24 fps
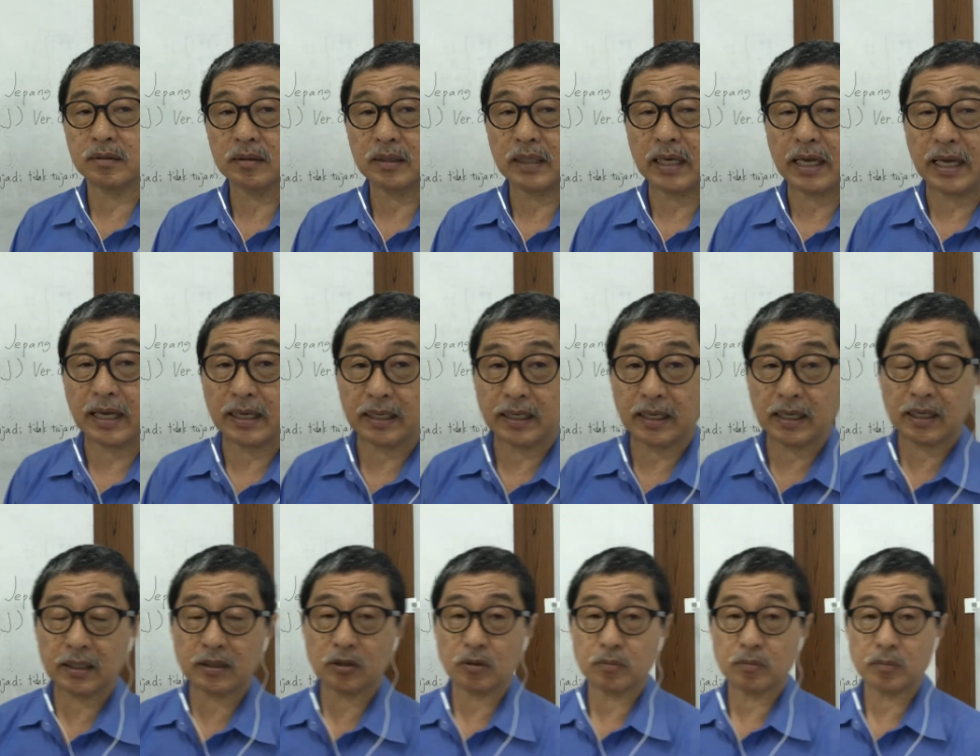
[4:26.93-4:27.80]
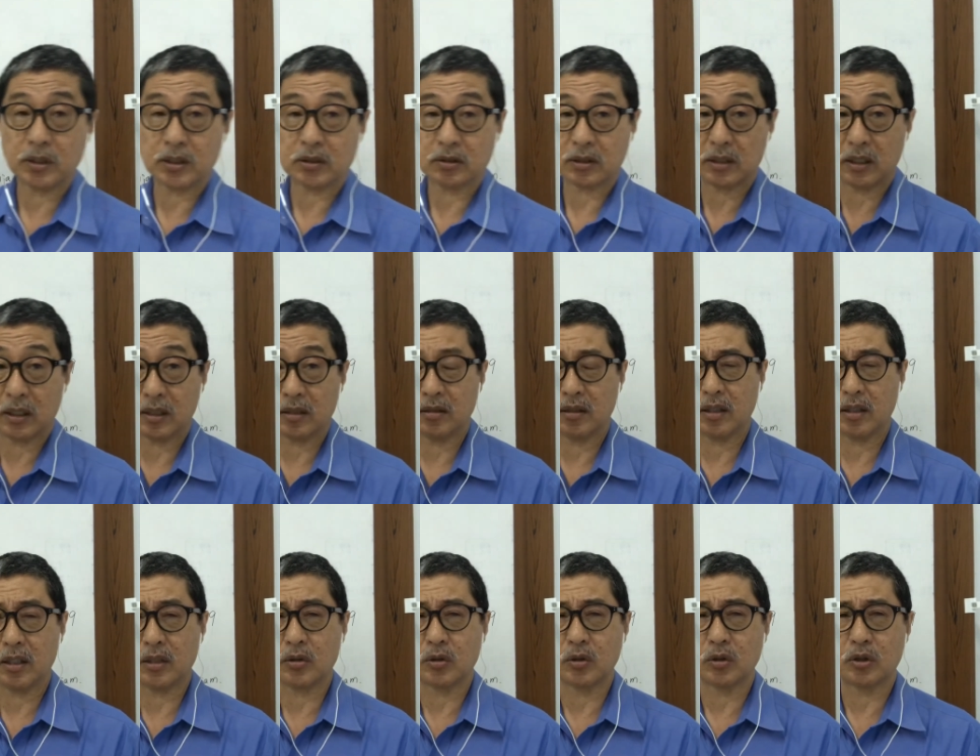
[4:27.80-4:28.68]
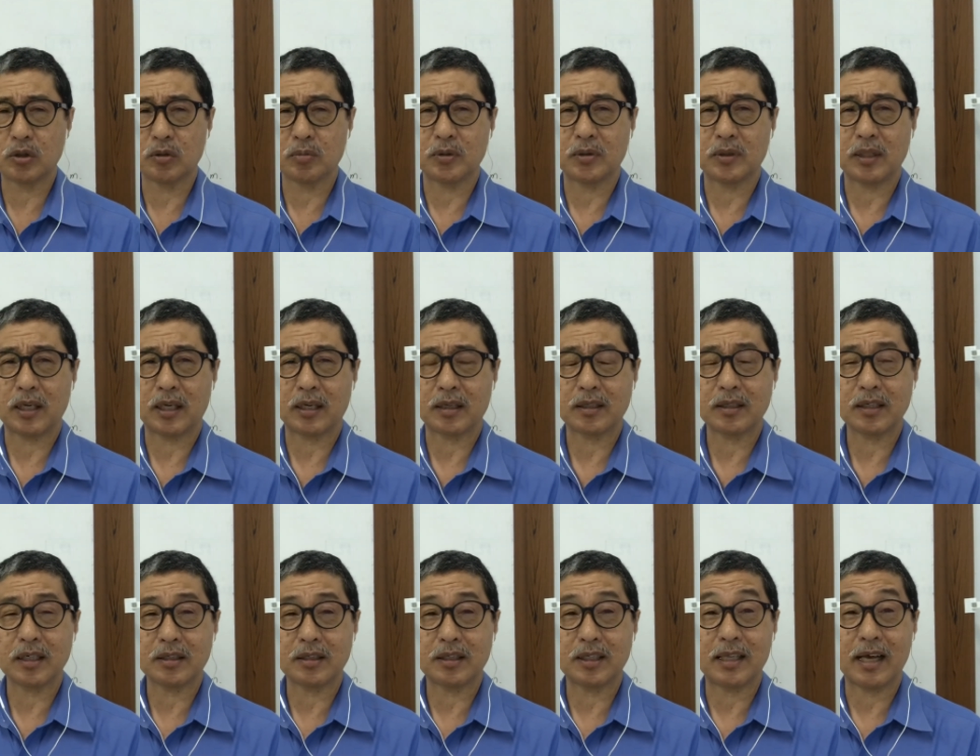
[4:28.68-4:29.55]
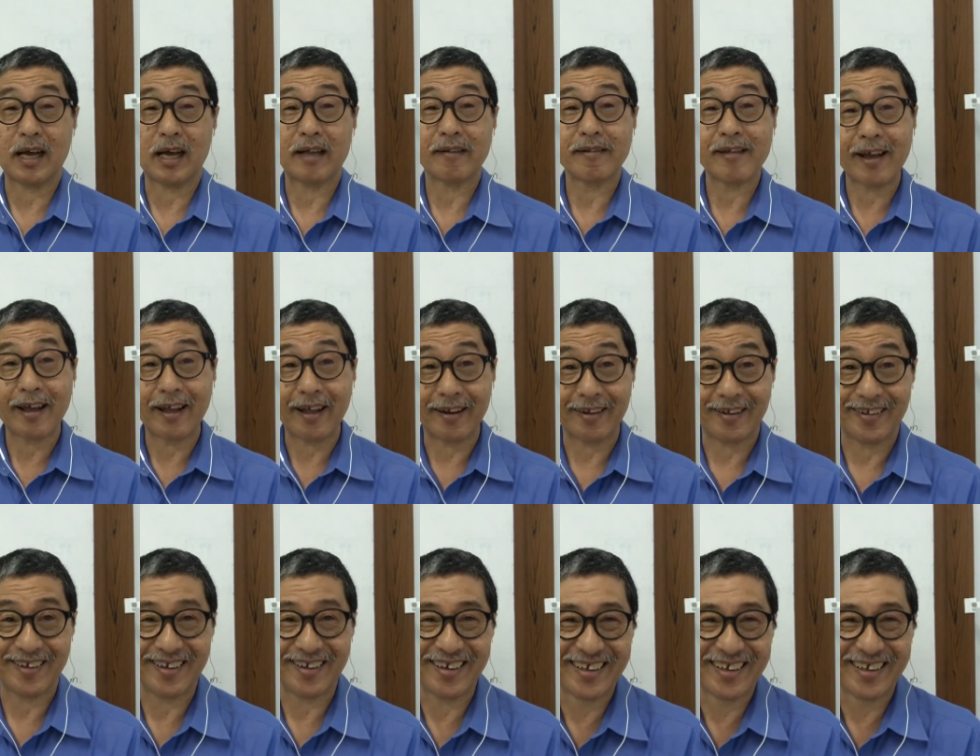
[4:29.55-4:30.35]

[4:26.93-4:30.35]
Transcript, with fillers: kaya atau miskin itu sebenarnya tidak ada kali ya.